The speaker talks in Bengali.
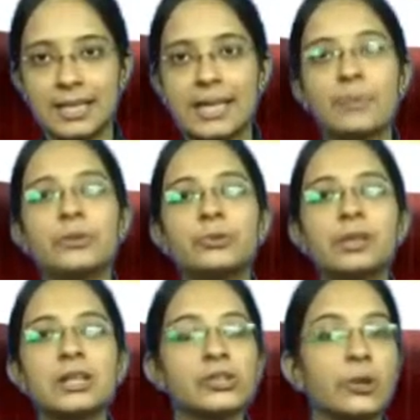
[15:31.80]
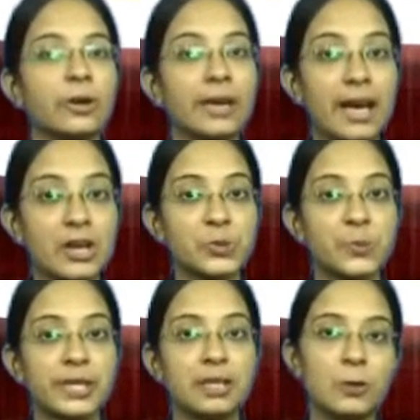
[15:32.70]
দেবী দুর্গার সঙ্গে
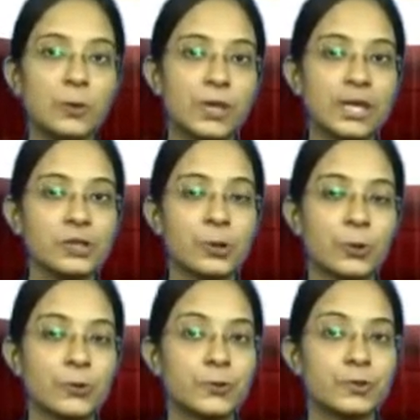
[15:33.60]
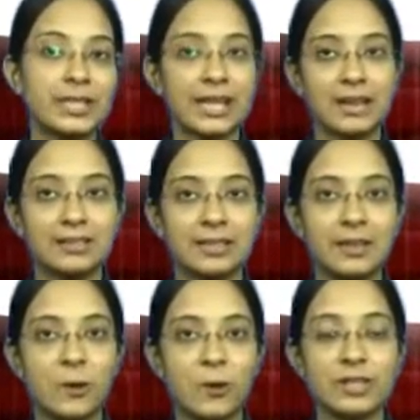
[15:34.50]
আসবেন লক্ষ্মী সরস্বতী কার্তিক
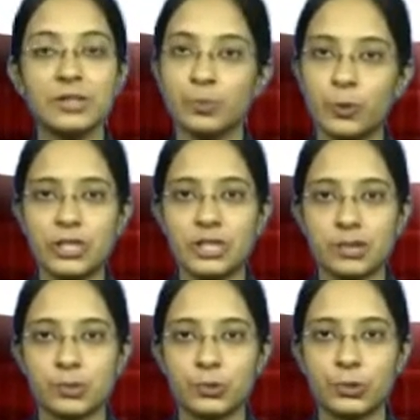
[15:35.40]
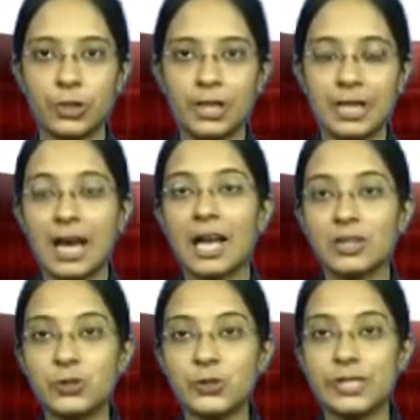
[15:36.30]
গণেশ মহিষাসুরও কাজ
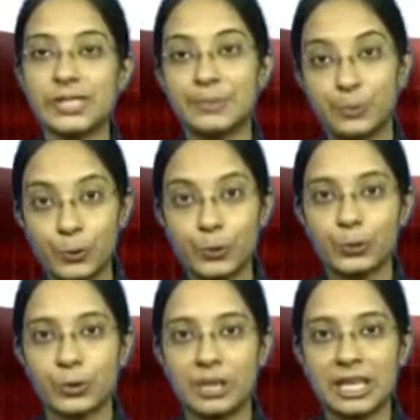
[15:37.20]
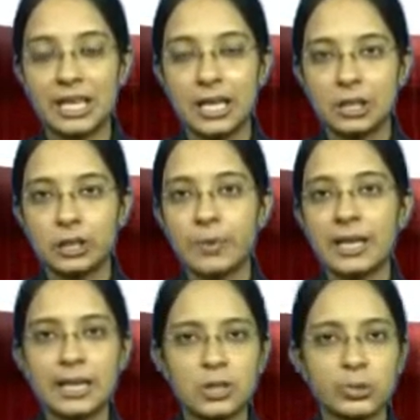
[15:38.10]
চলছে পুরোদমে তবে
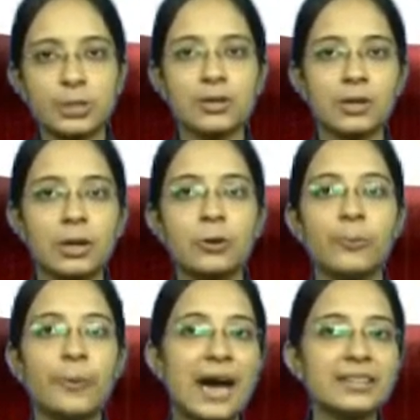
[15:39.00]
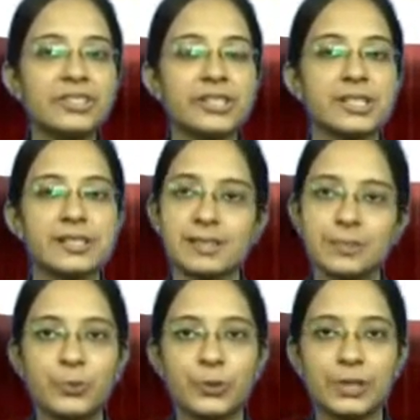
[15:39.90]
কিছুটা হলেও বাদ সেজেছে
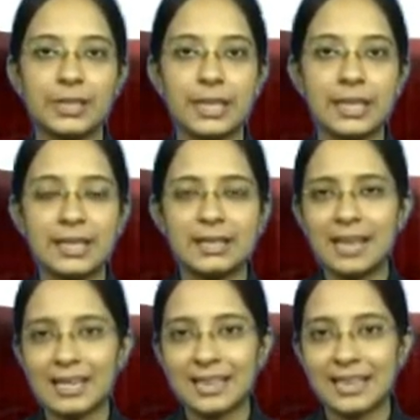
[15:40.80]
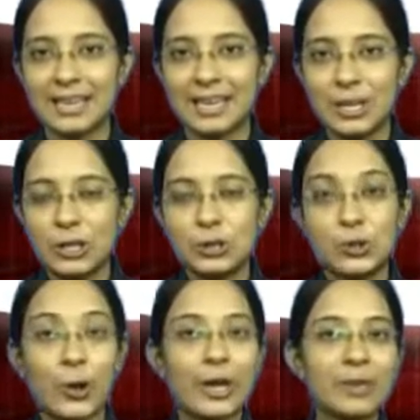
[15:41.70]
প্রকৃতি তাতে কি
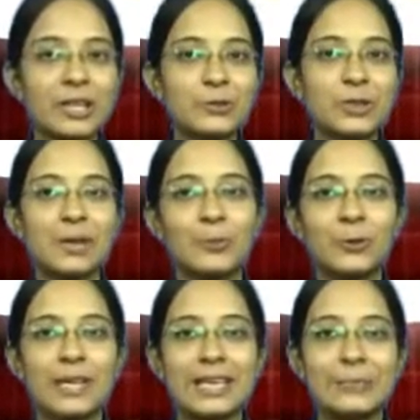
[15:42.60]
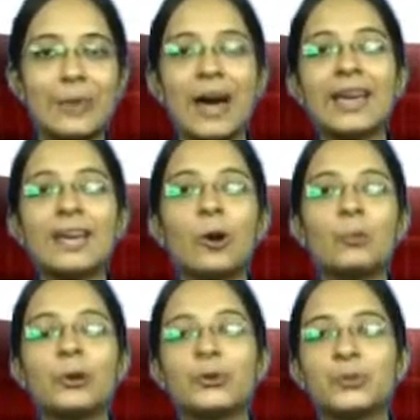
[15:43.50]
জয় মা দুর্গা বলেই মায়ের
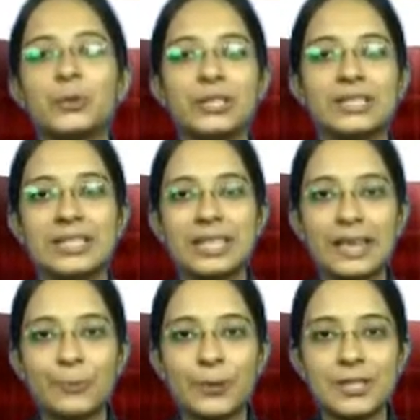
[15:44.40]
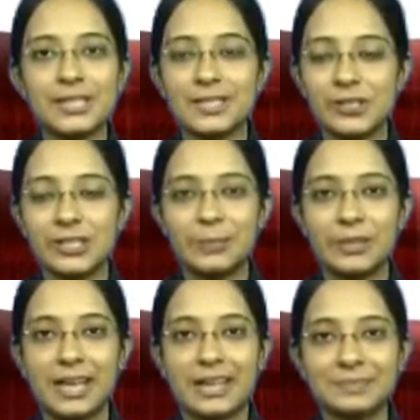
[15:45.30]
অবয়ব তৈরিতে লেগে পড়েছেন শিল্পীরা